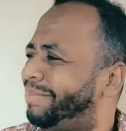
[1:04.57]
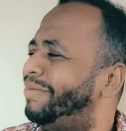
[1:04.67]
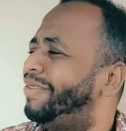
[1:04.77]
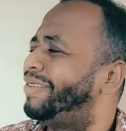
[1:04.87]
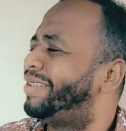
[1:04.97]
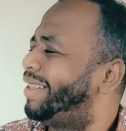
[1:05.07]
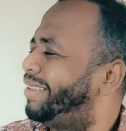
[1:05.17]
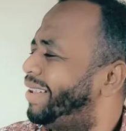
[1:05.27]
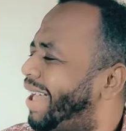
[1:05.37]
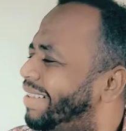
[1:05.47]
por você ter
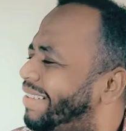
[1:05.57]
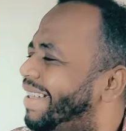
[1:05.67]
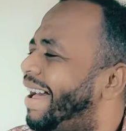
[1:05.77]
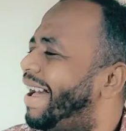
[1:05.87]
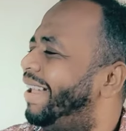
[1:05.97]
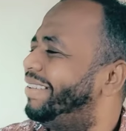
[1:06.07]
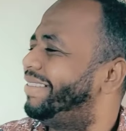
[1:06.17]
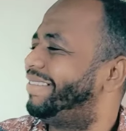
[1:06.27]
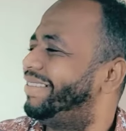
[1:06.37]
se casado,